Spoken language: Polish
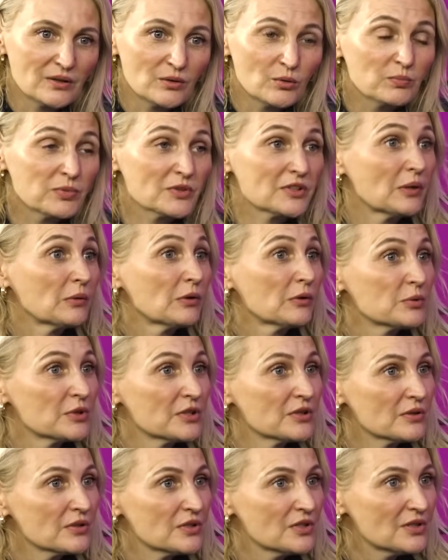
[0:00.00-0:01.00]
y, lub poznały ją
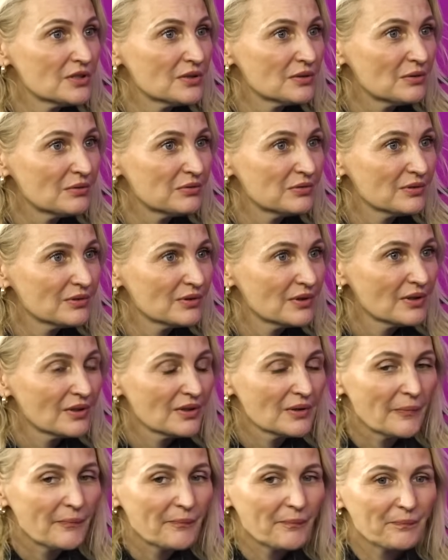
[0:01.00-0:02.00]
przez rodziców,
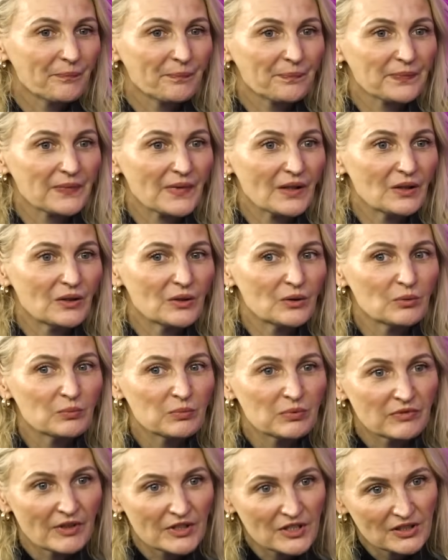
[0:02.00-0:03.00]
mm,
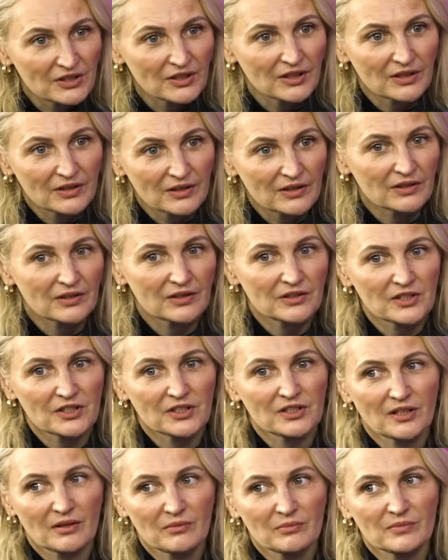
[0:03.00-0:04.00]
lub właśnie
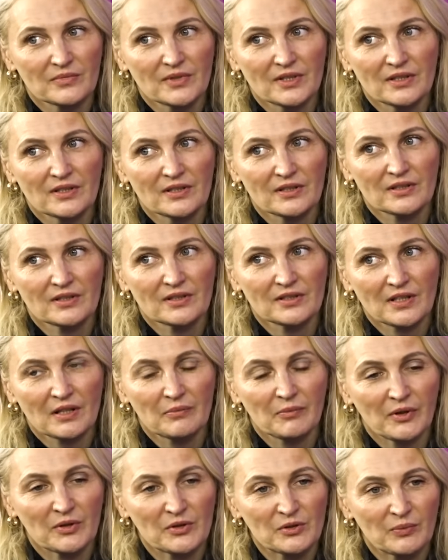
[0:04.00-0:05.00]
gdzieś tam
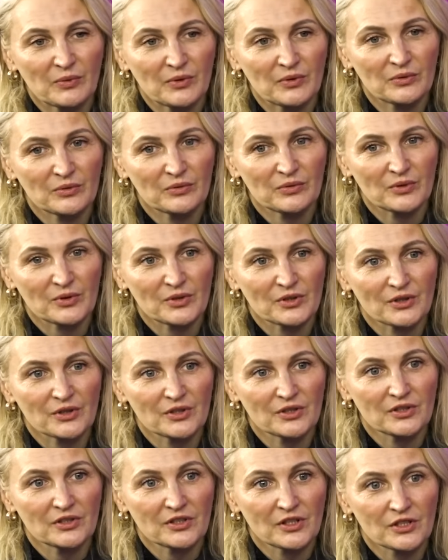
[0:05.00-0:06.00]
zgłębiając moją
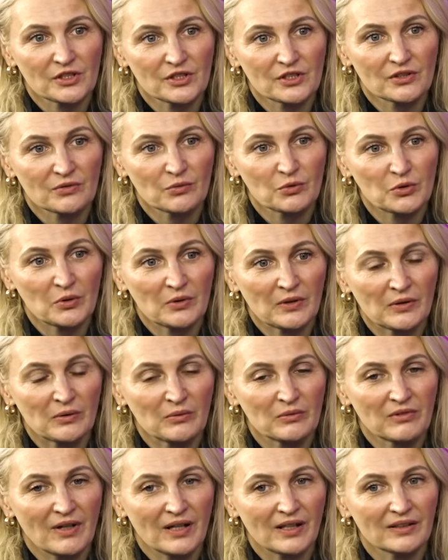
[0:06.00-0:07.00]
twórczość i też zwróciły na
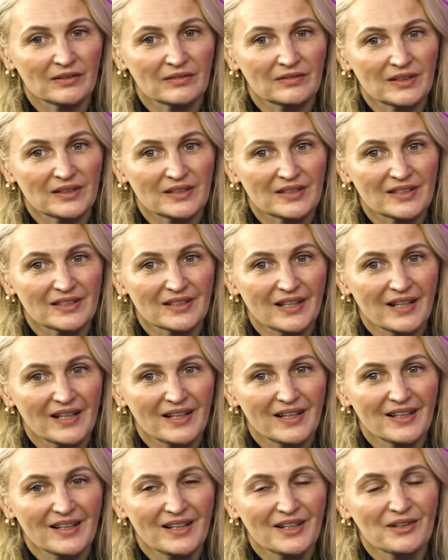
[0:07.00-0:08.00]
nią uwagę, więc
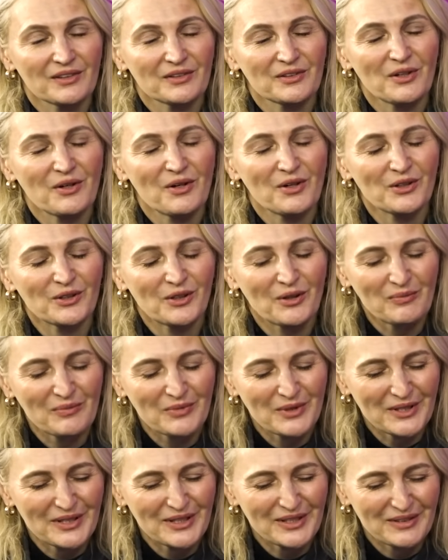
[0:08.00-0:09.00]
no,
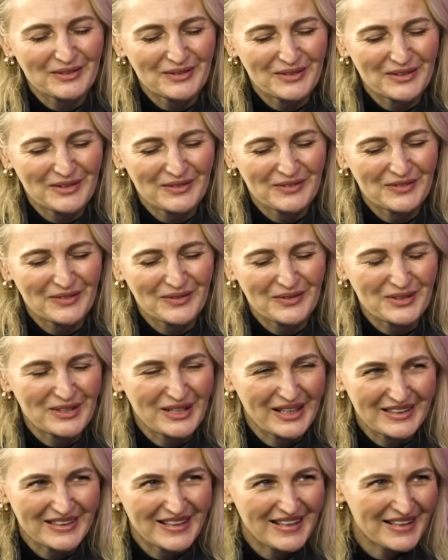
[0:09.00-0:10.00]
ogromne y,
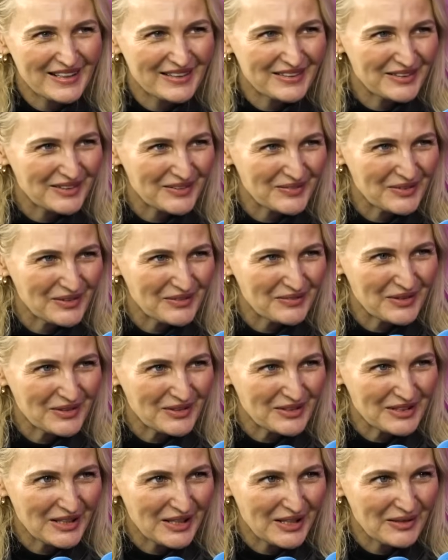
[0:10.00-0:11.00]
wzruszenie, ogromne
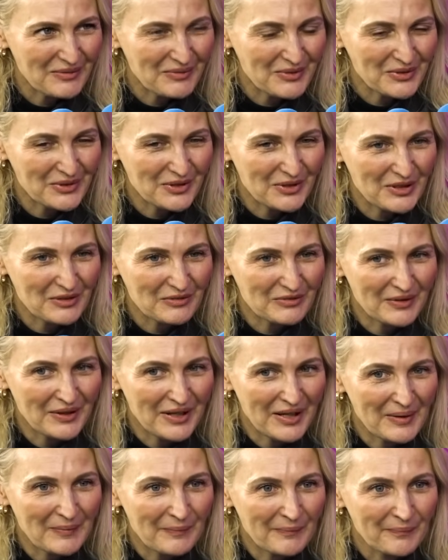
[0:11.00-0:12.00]
emocje
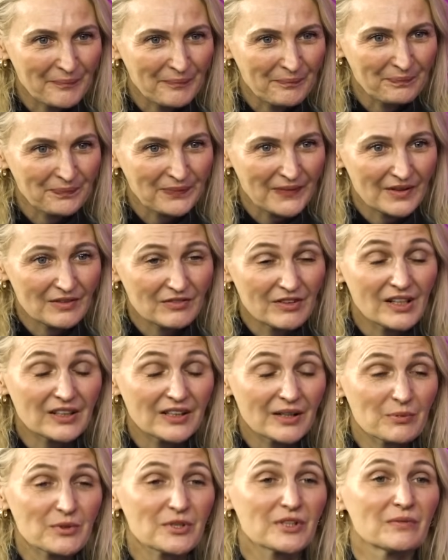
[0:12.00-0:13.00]
pozytywne.
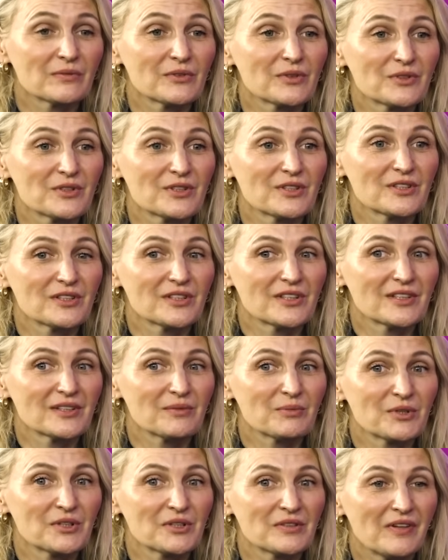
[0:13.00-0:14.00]
Wielka przyjemność y,
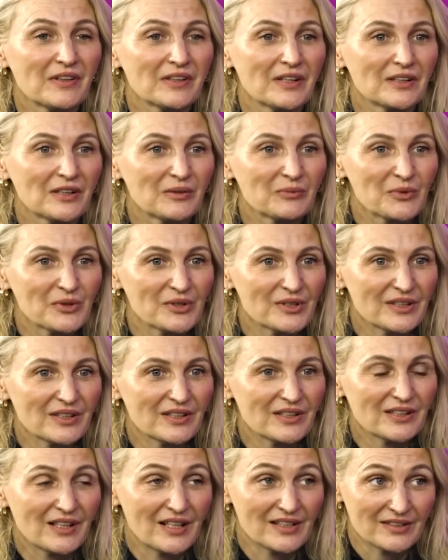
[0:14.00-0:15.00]
przeżywania tej
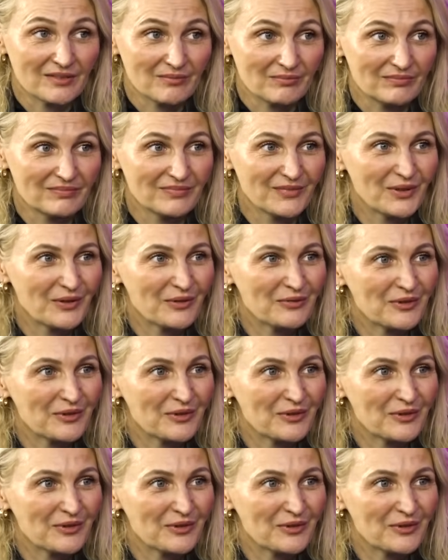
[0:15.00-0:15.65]
muzyki razem na